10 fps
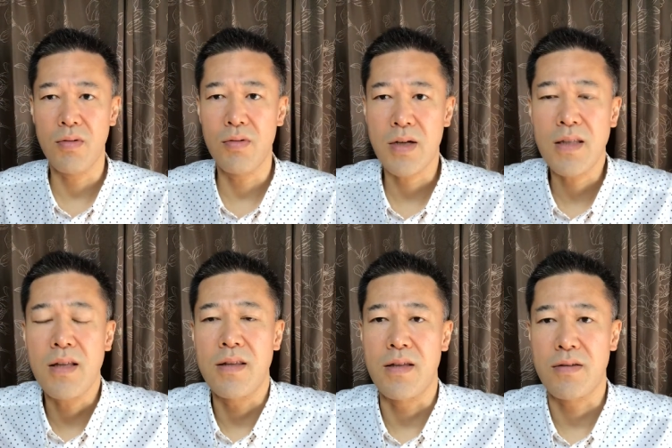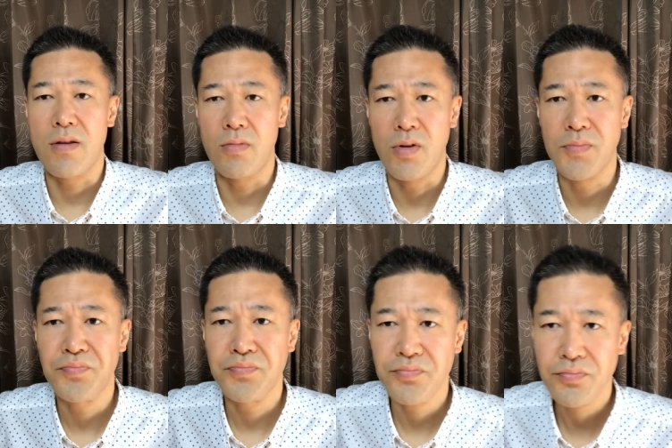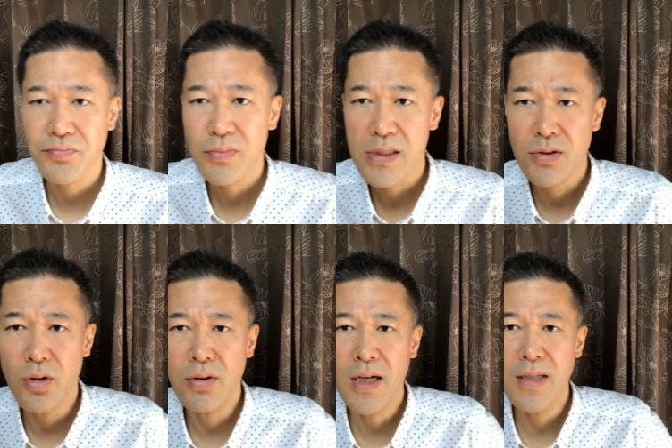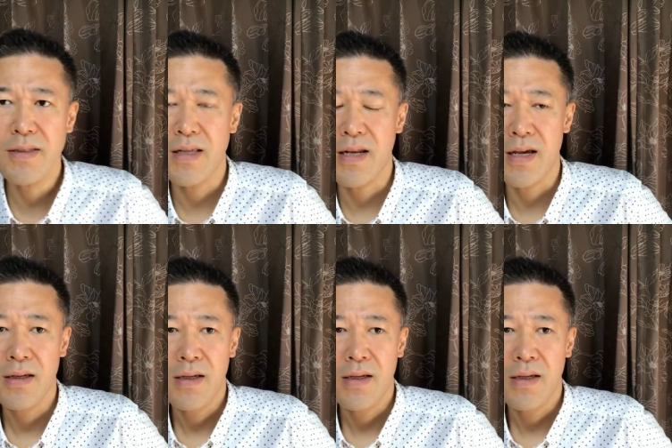本買ったんですけども、そういう感じでね、